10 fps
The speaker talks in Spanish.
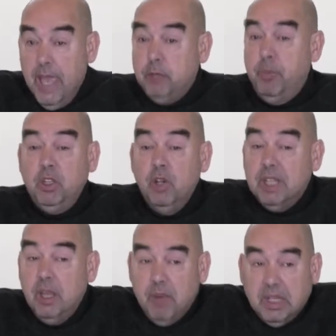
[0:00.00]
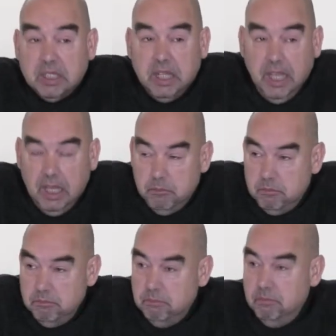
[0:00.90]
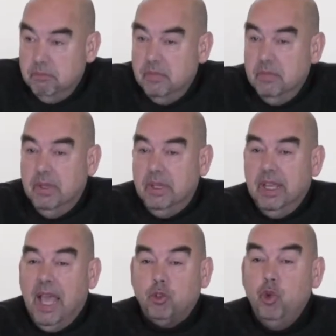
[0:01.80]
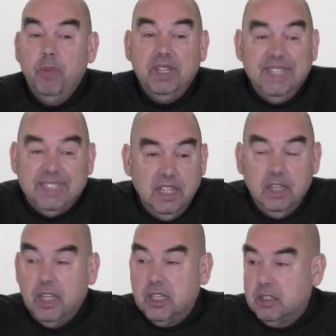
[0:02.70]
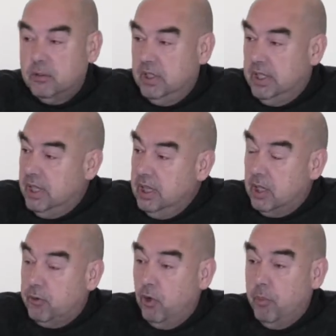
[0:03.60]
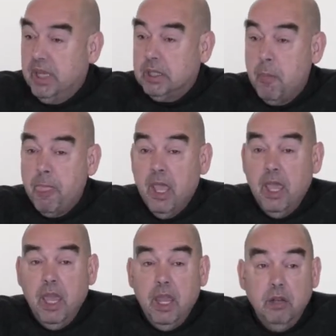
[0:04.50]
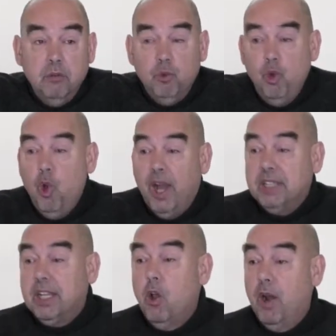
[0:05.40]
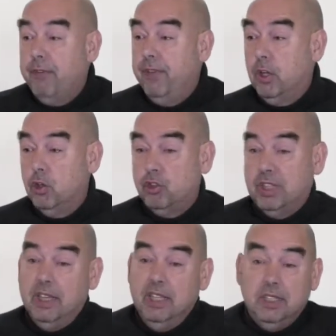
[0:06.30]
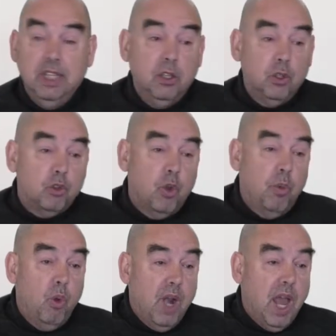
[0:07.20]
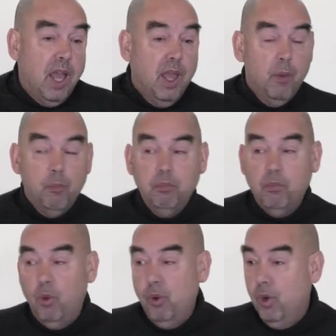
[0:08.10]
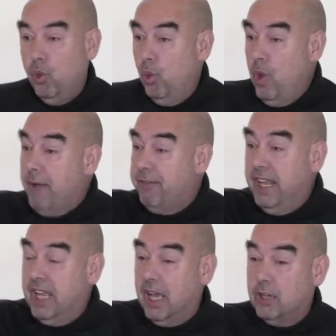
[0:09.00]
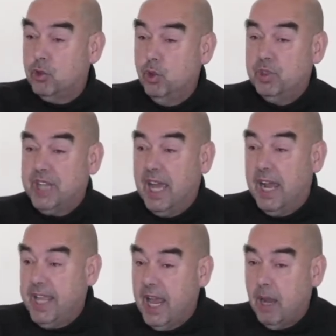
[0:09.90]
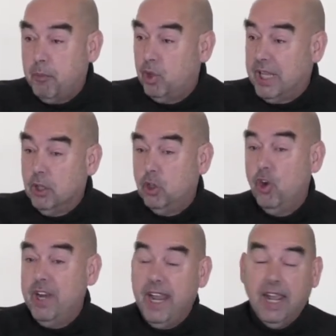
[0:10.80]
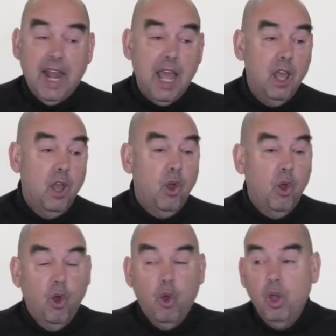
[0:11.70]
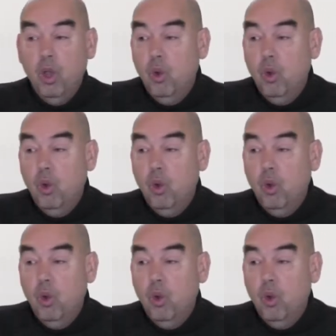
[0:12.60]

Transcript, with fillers: Expresiones además que mm, asumen distintas, distintas formas en lugares geográficos tan distintos como una, mm, un, África subsahariana, por lo tanto negra, o